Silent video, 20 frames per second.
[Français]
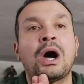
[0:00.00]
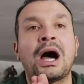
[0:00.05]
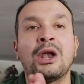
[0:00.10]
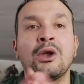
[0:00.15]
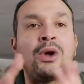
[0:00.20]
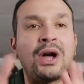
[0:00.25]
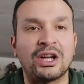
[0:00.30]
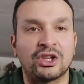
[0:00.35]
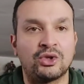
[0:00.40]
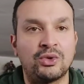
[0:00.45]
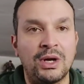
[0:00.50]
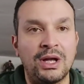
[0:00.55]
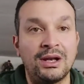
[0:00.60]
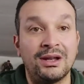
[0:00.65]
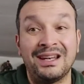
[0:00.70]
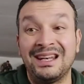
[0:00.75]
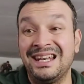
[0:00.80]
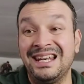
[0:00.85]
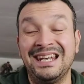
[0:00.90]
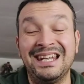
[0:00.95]
À l'heure
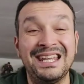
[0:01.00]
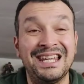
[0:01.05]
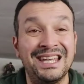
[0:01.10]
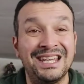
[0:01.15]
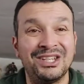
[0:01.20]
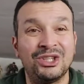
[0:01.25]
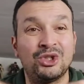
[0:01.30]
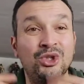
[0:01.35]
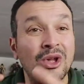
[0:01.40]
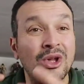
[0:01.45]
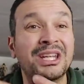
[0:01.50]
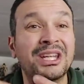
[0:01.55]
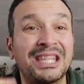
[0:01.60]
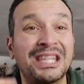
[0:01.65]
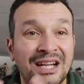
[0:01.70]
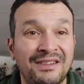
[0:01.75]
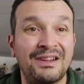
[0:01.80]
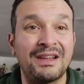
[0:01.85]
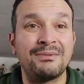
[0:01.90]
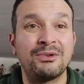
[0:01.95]
actuelle, les jeunes
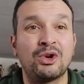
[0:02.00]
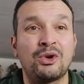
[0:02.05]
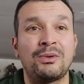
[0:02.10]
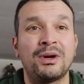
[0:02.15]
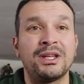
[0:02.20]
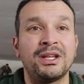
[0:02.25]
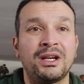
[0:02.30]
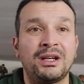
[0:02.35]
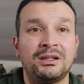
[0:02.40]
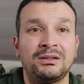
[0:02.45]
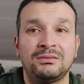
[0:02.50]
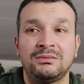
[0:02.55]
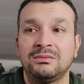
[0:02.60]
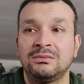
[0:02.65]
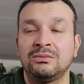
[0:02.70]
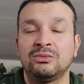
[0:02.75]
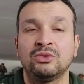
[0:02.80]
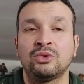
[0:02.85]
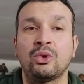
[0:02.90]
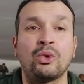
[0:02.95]
qui travaillent à Micromania
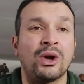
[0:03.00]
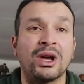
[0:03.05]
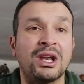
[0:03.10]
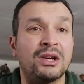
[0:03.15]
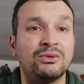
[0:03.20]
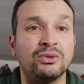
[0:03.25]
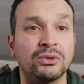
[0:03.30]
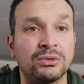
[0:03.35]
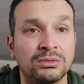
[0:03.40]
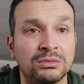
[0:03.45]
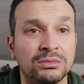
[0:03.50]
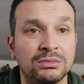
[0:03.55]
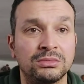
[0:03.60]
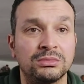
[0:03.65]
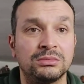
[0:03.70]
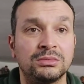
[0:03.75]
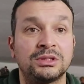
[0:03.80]
n'en ont rien à foutre.